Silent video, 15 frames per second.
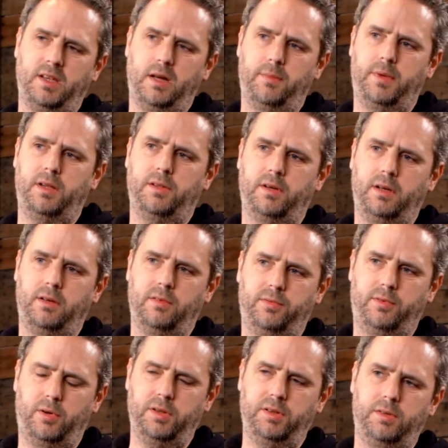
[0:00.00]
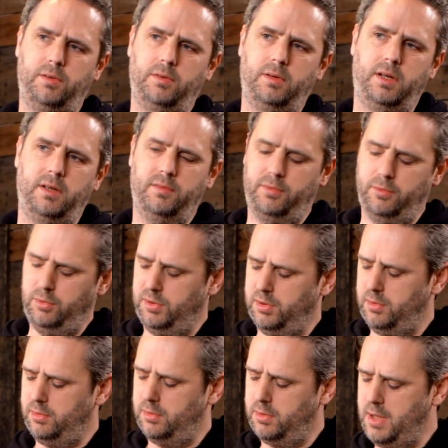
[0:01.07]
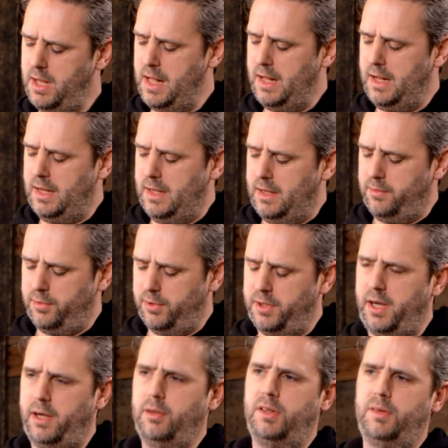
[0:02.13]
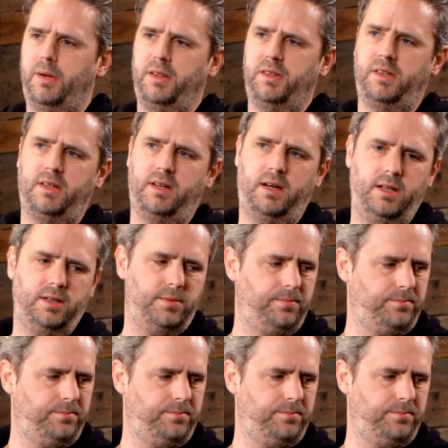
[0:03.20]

Ich habe also eine Vorzündung, eine Frühzündung von 23 Grad.